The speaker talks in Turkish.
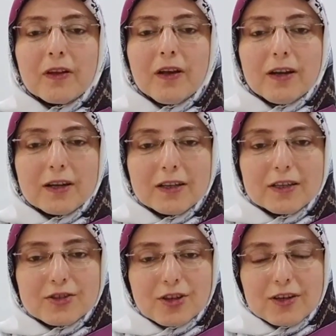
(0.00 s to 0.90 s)

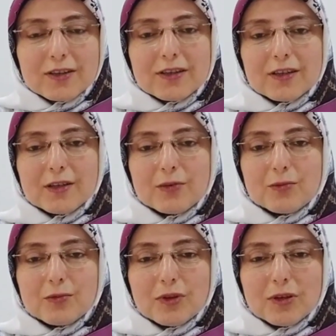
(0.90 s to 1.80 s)
Arkadaşlar e,
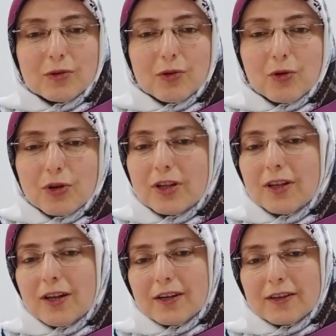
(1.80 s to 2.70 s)

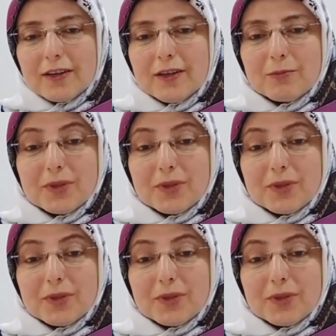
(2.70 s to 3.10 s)
oralarda